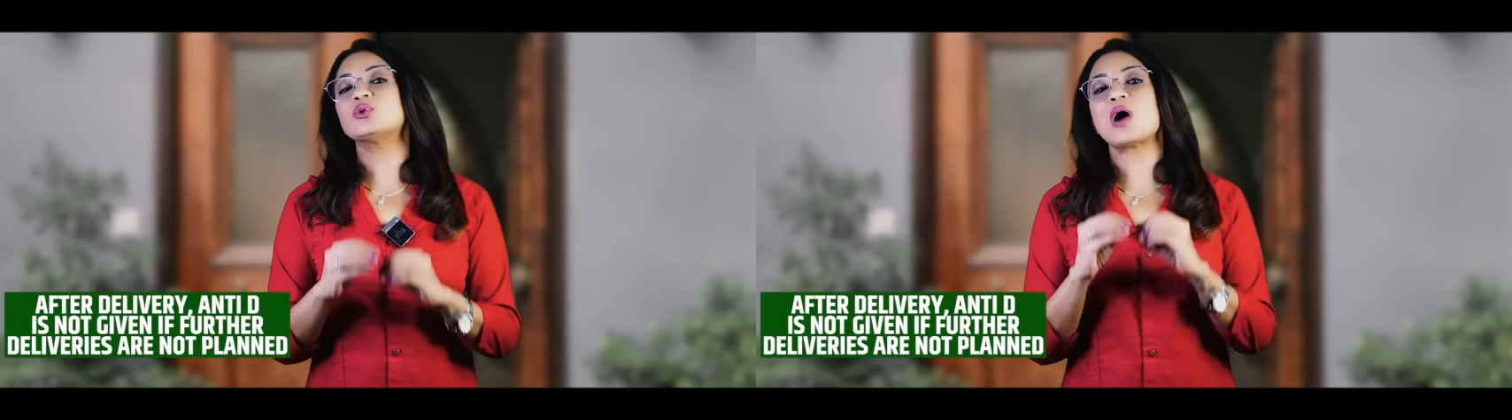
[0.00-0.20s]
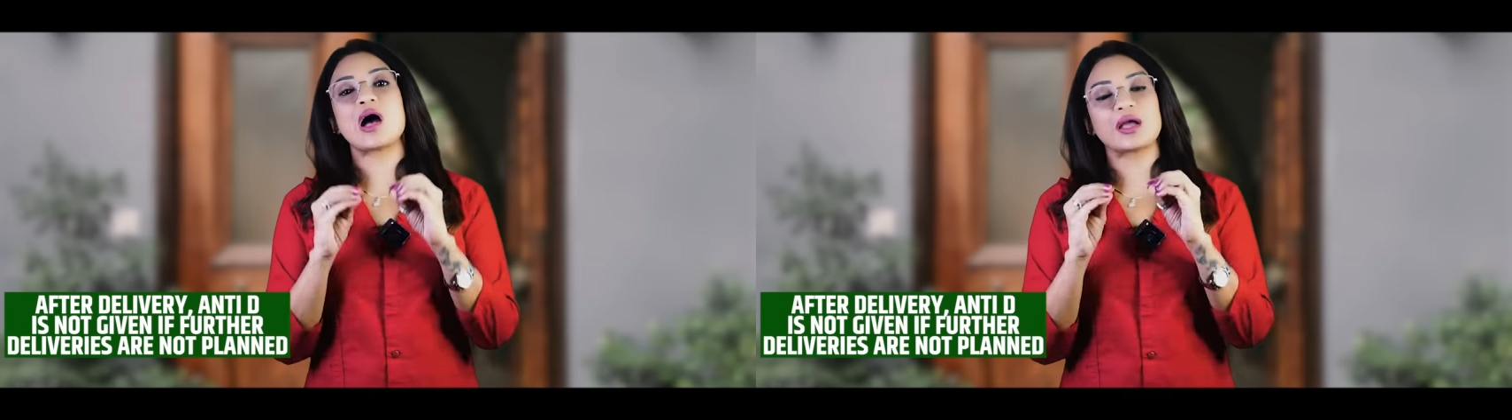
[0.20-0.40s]

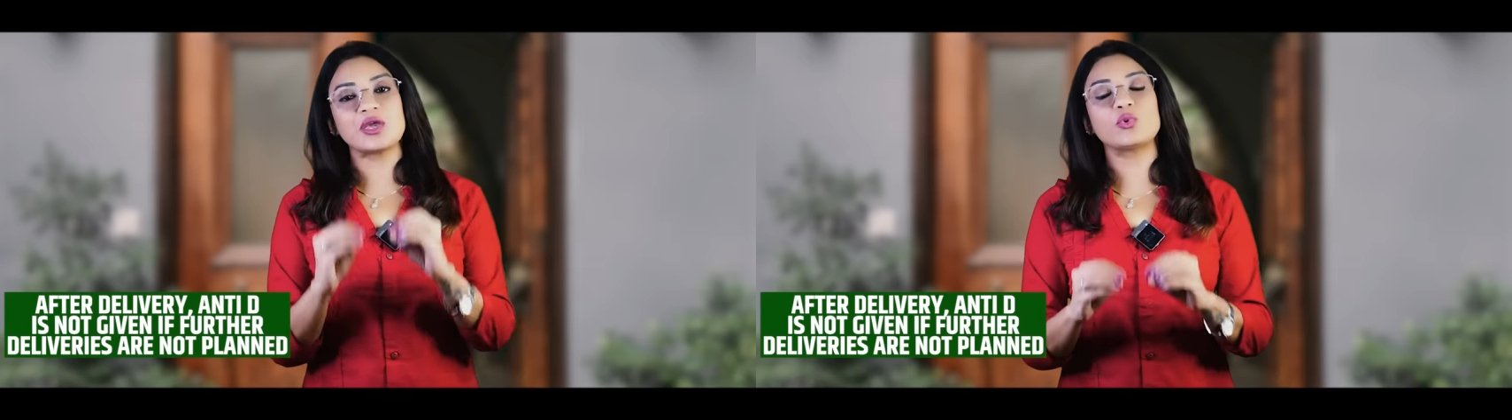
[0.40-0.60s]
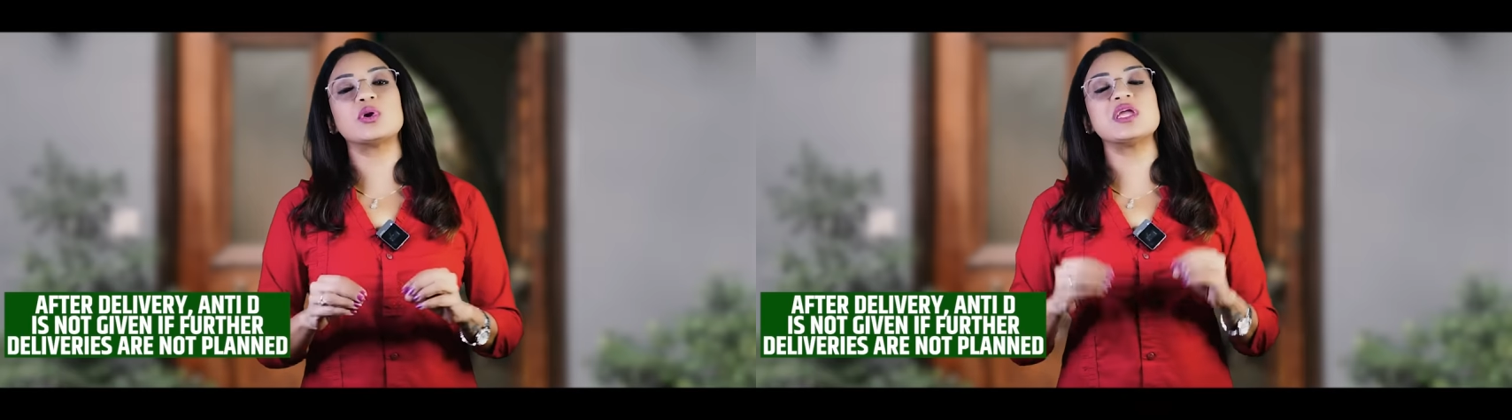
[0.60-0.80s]
तो
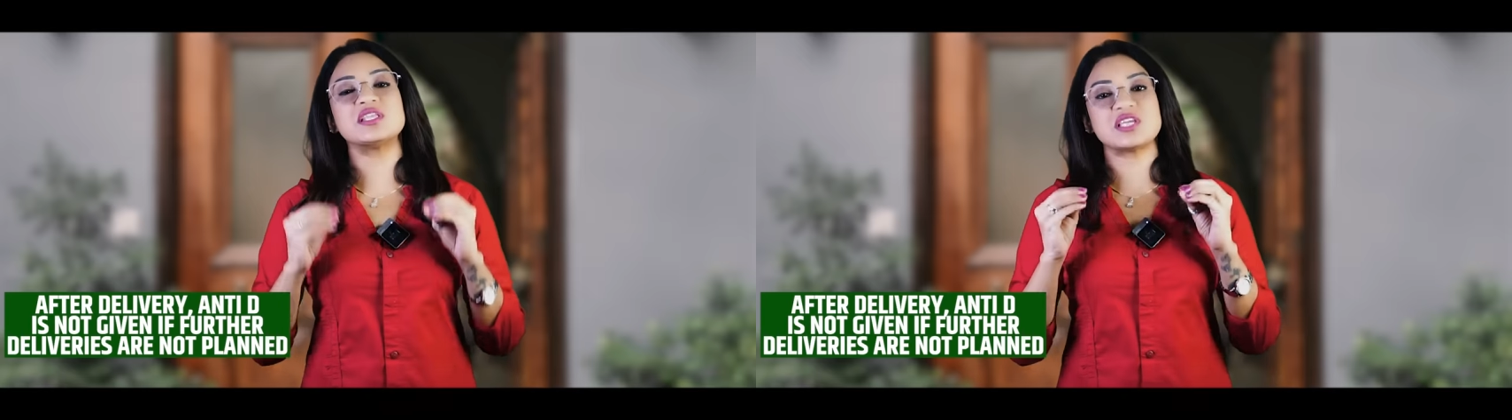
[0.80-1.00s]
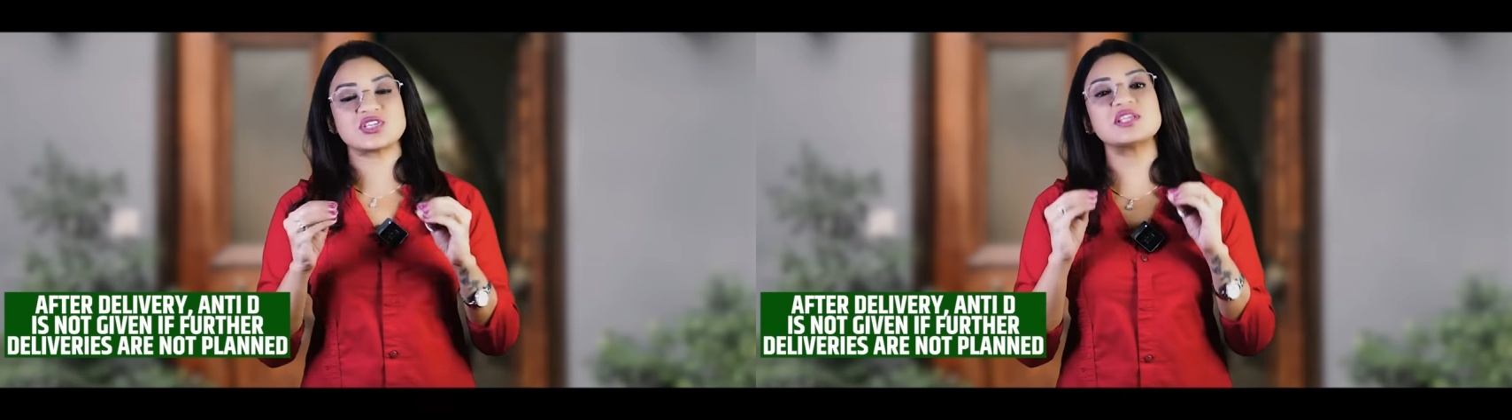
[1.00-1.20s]
आगे कोई
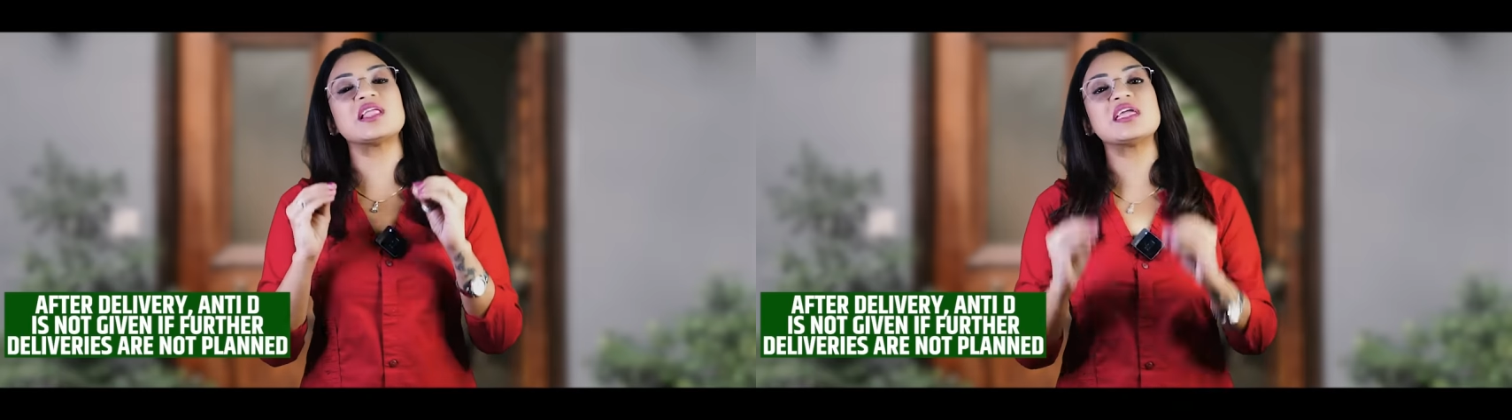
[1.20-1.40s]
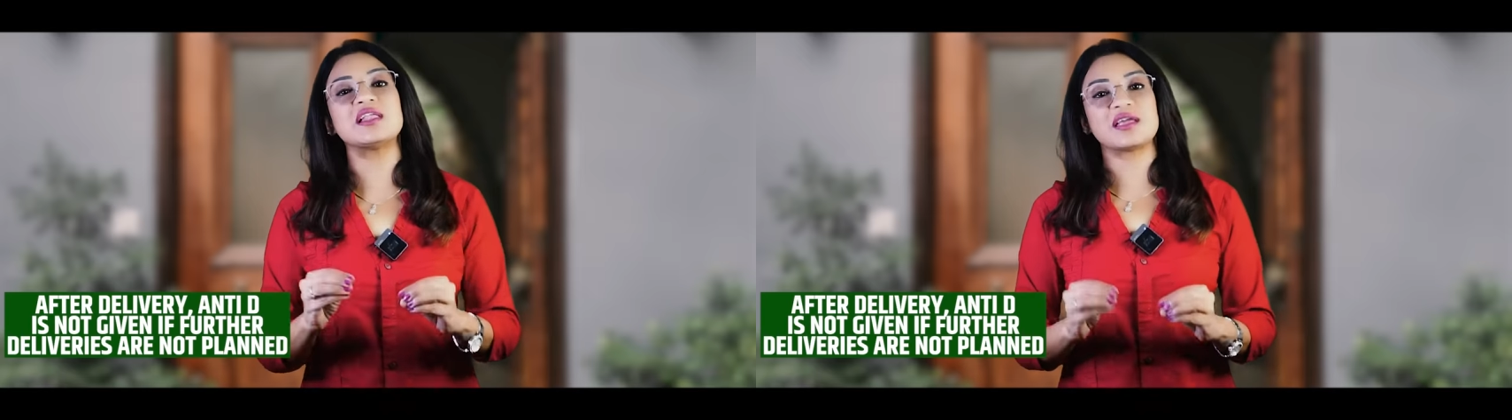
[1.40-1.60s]
इंजेक्शन
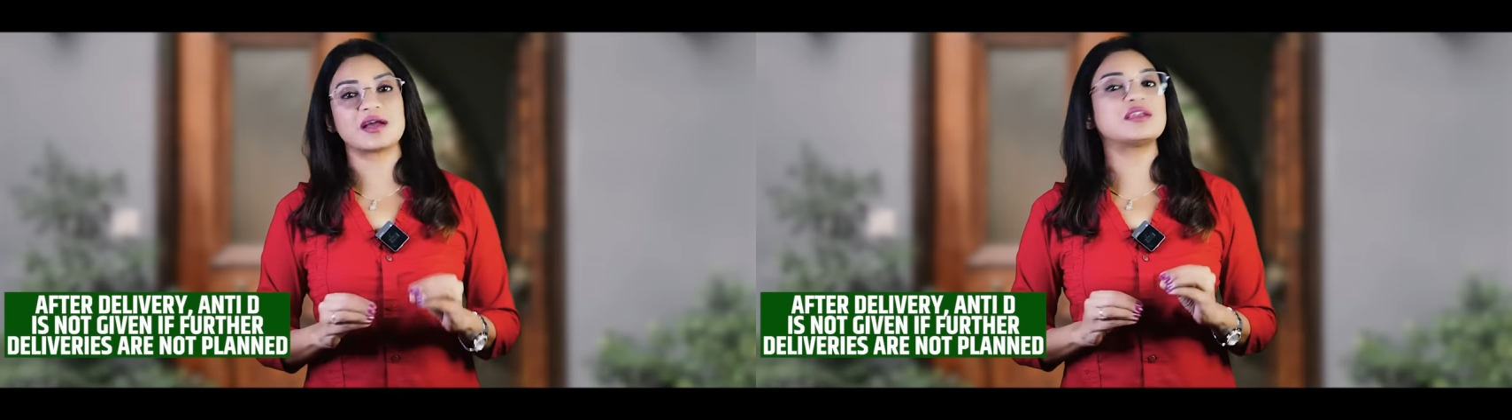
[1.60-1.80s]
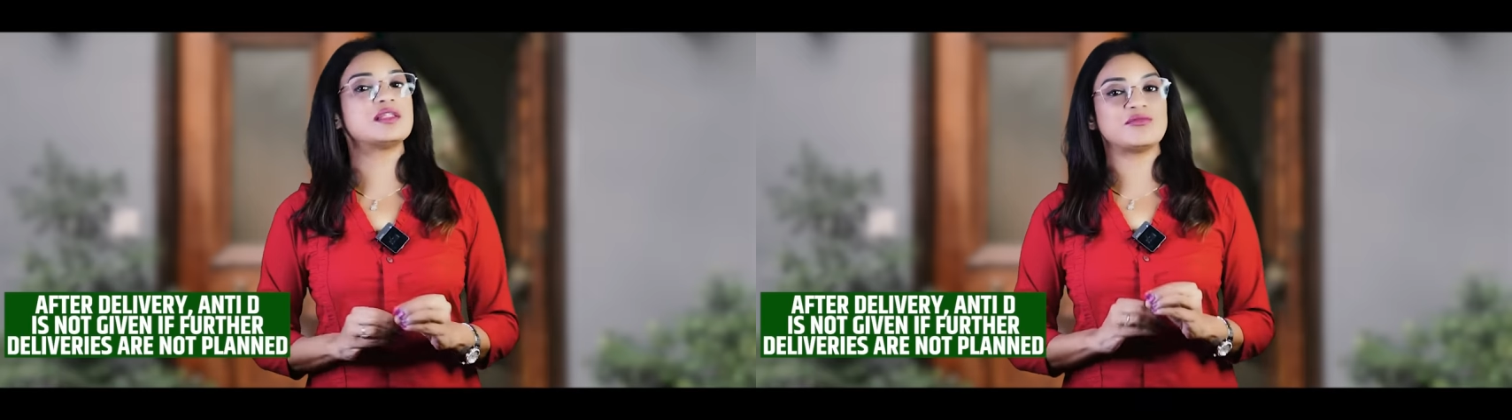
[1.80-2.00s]
नहीं
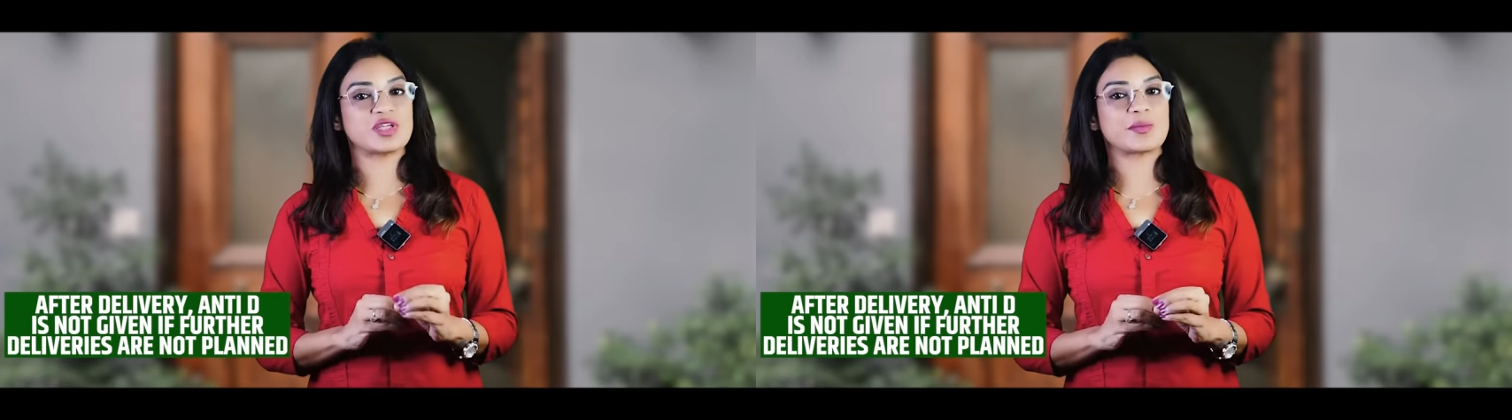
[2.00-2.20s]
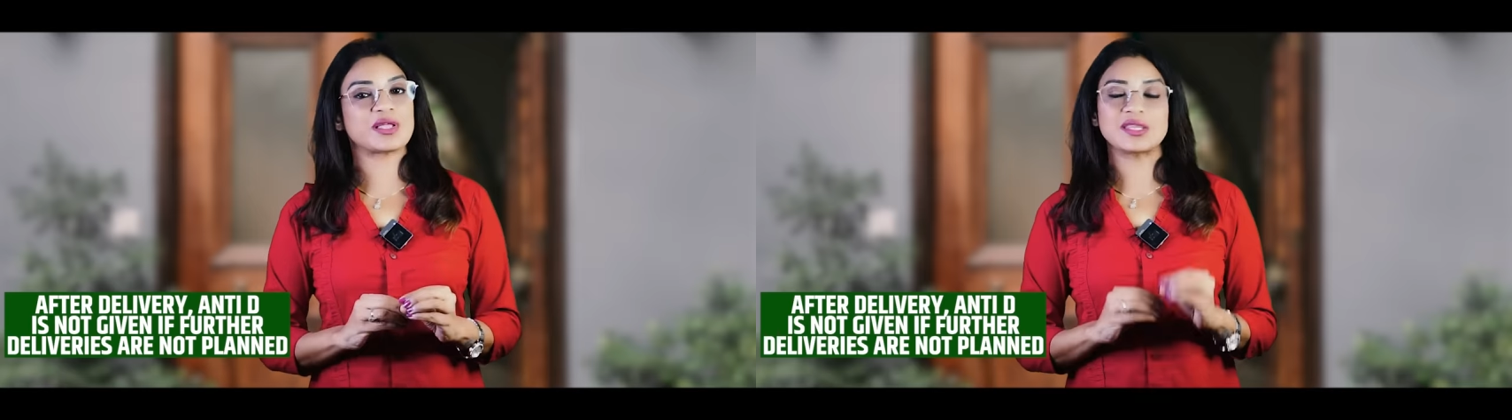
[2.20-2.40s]
लगेगा
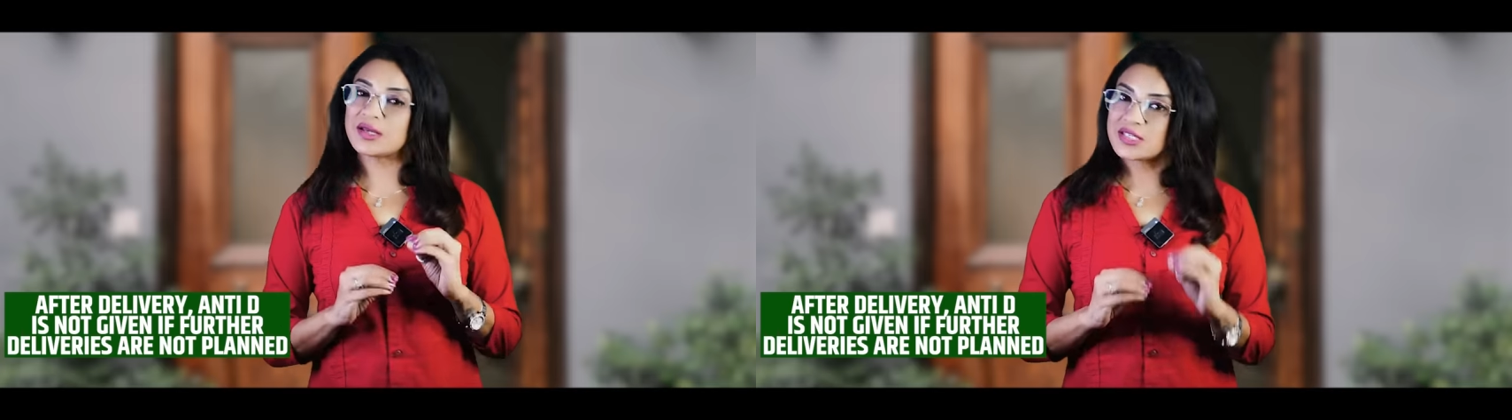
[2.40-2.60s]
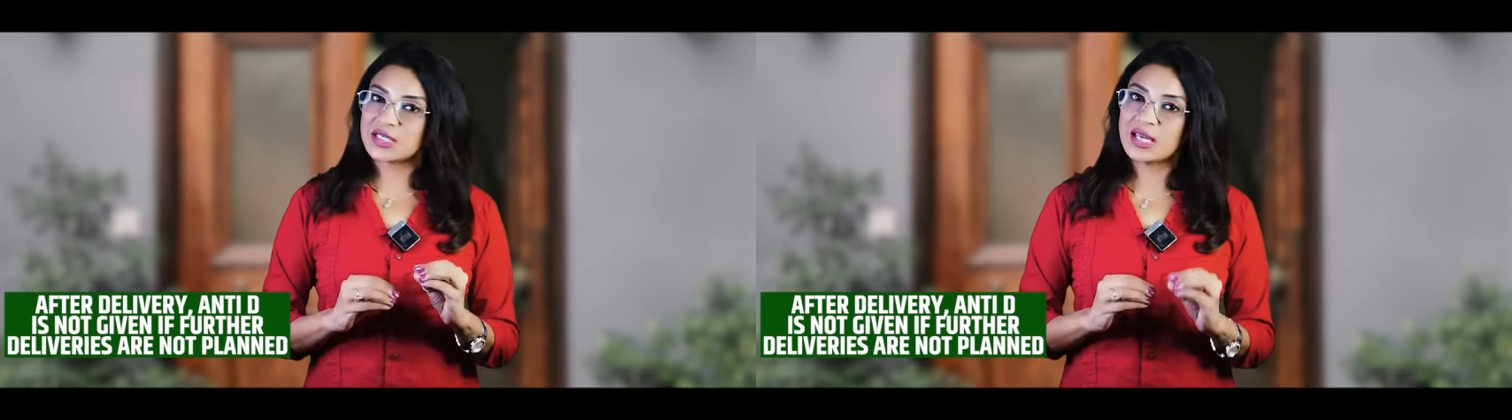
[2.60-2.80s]
डिलीवरी के बाद
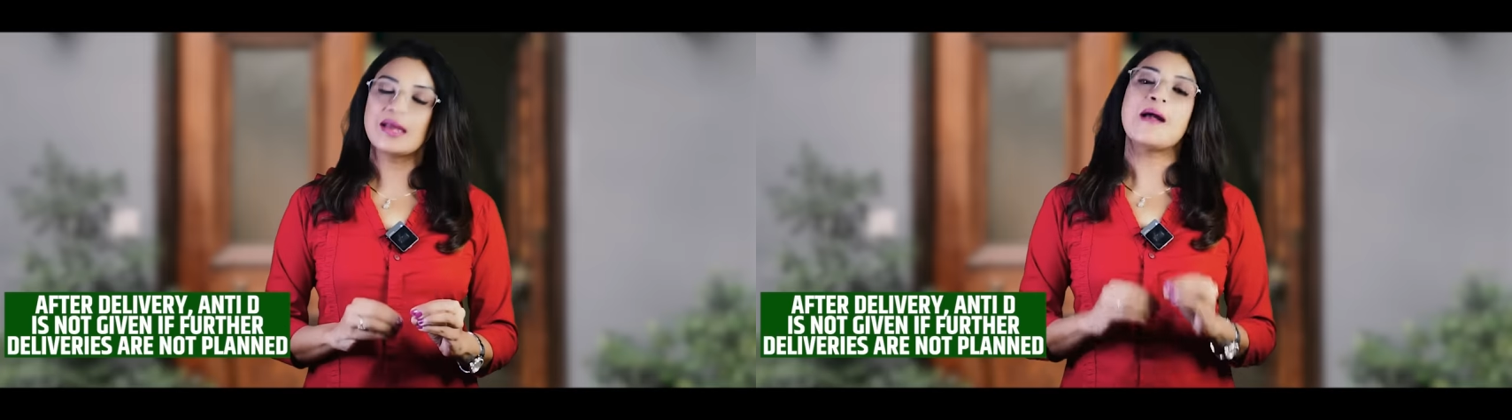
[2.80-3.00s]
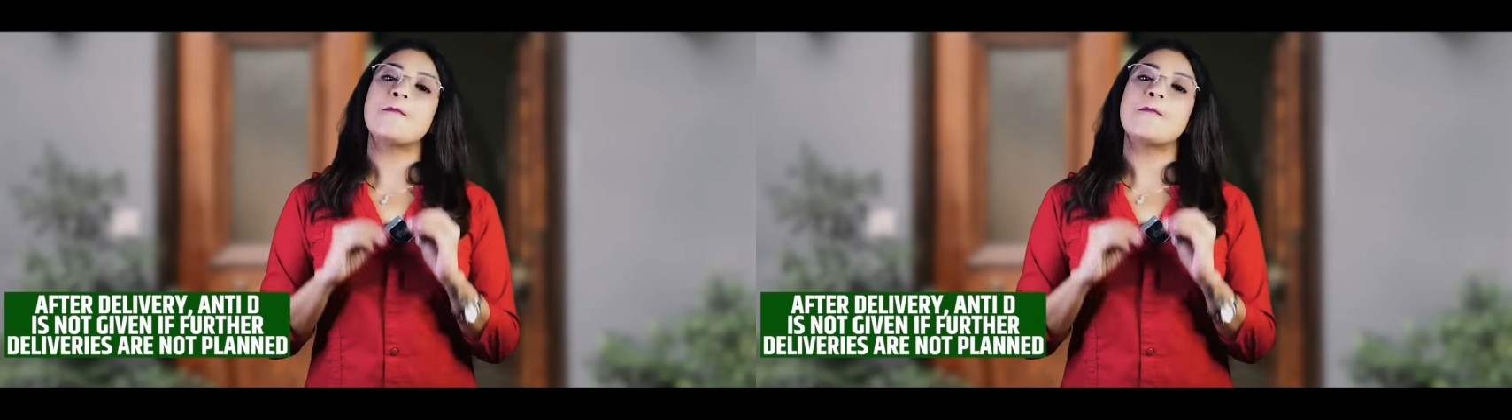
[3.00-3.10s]
ठीक है